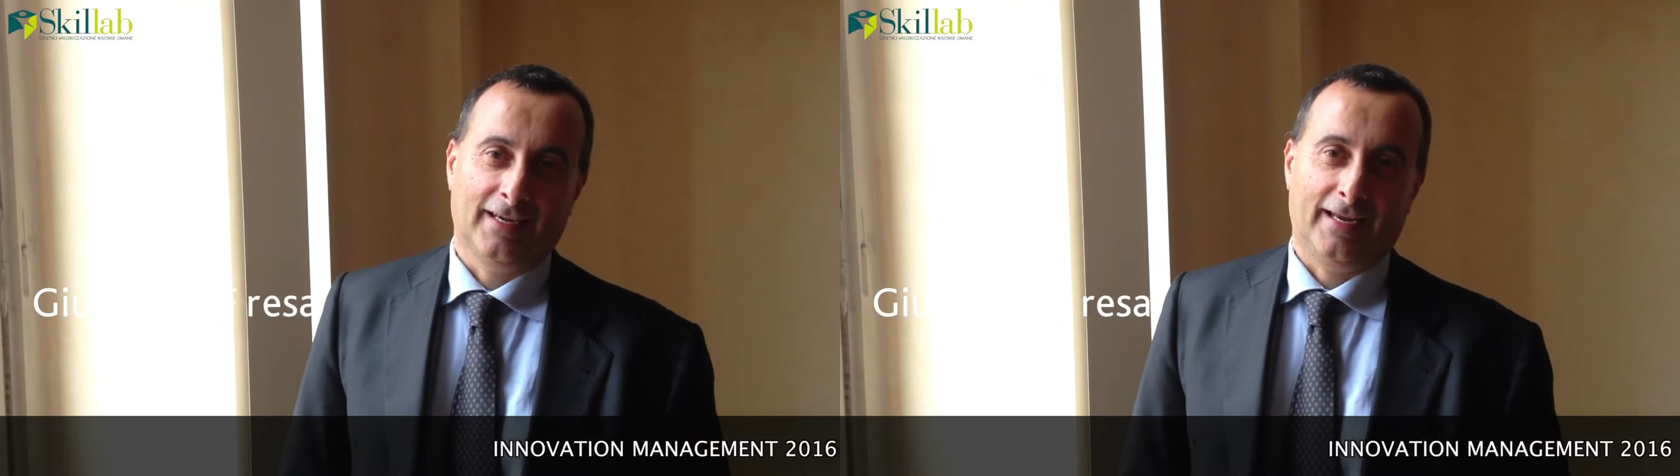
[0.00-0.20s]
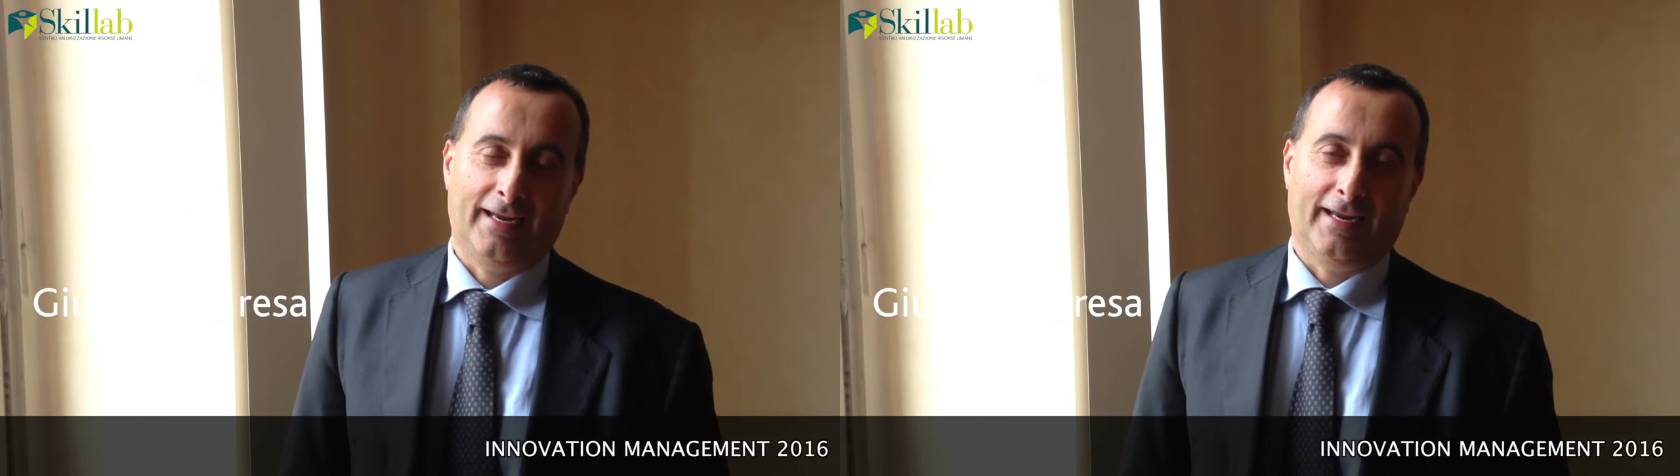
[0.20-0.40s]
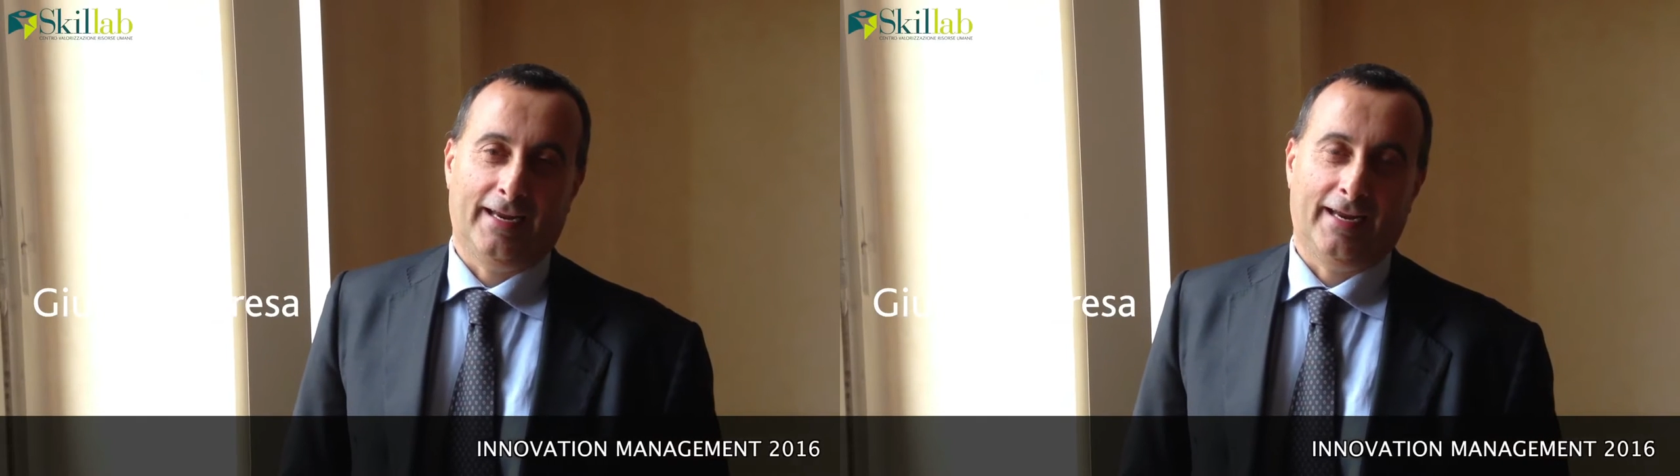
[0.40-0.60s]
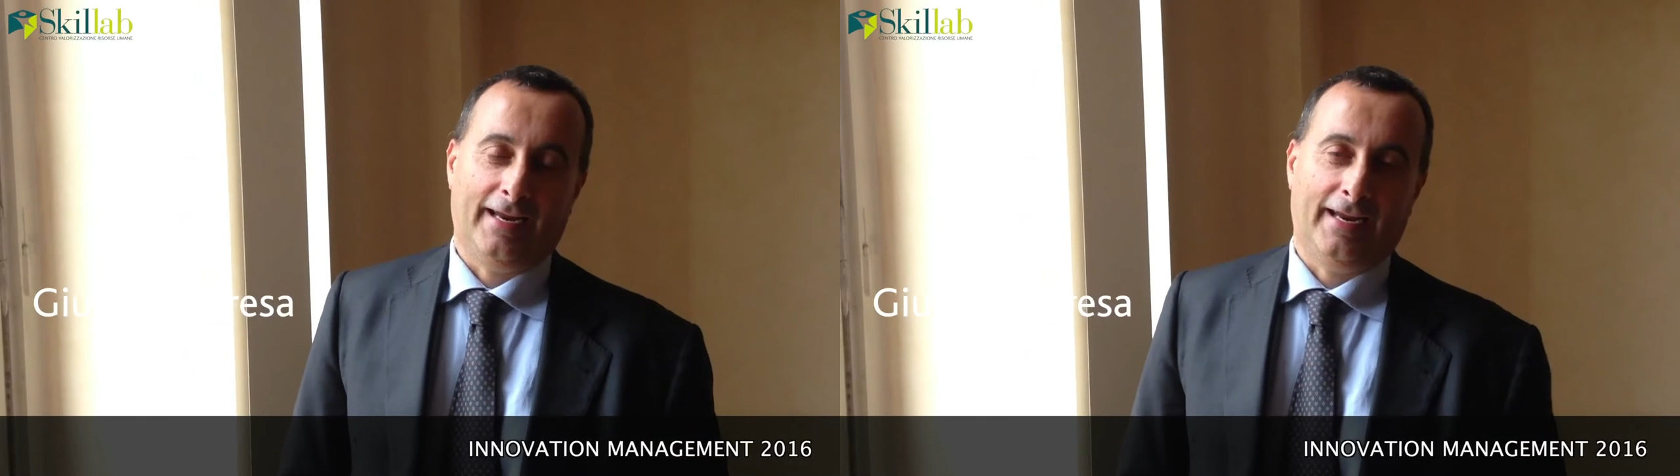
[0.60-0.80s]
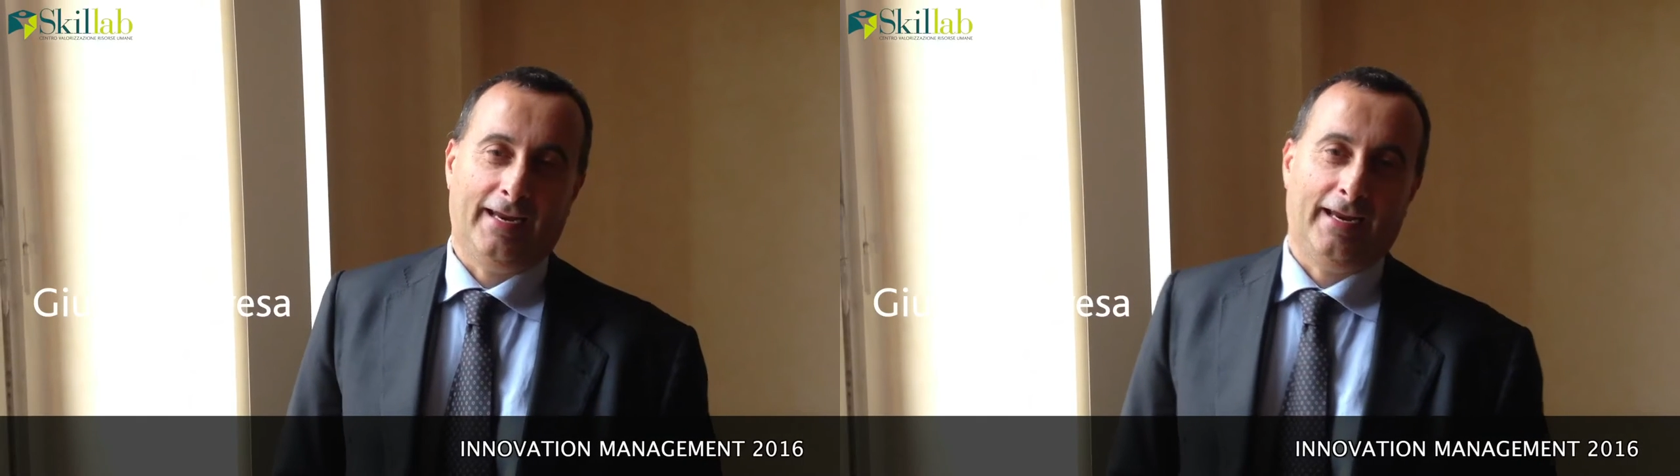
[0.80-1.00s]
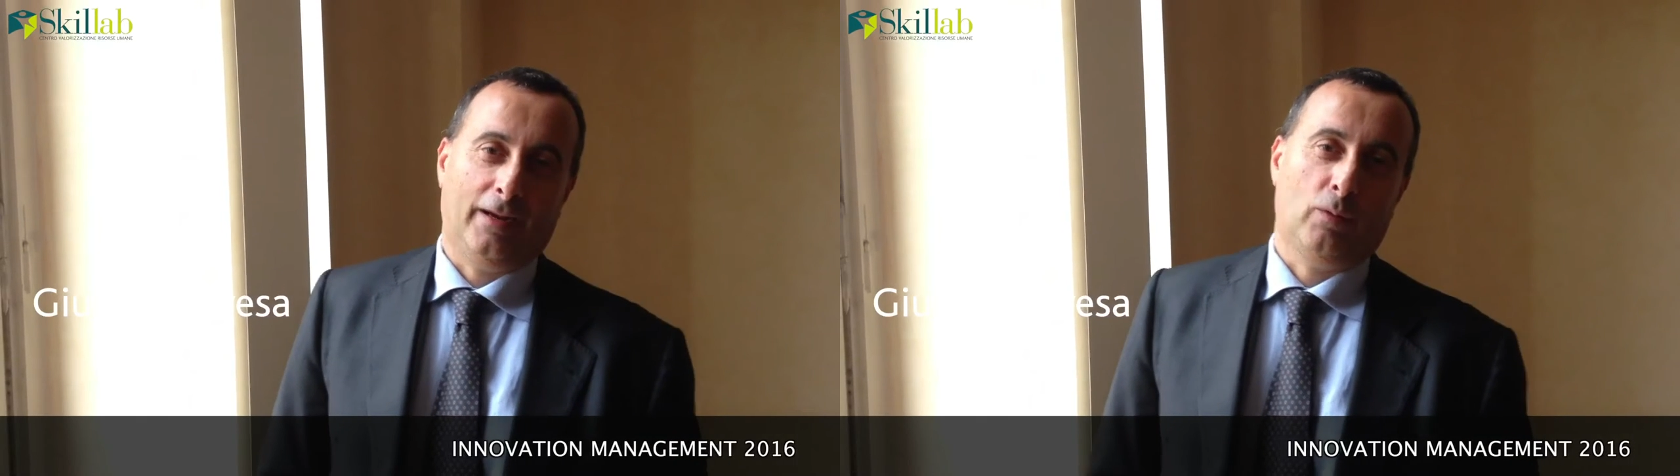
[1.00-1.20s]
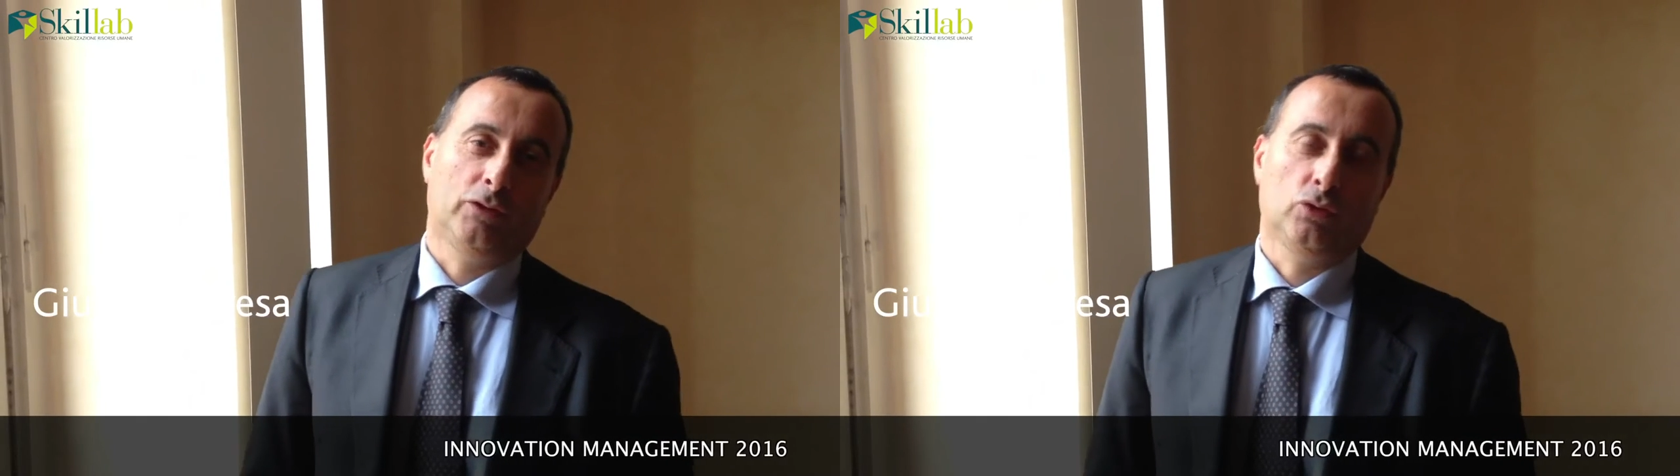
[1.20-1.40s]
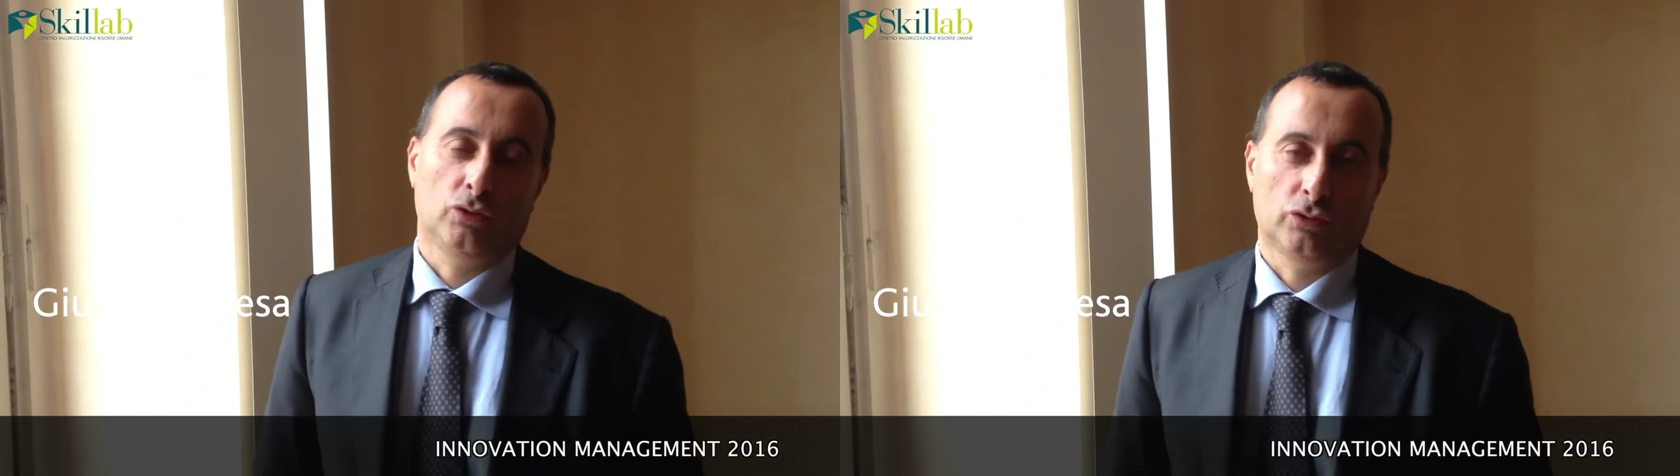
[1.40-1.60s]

e, e, e, quali sono gli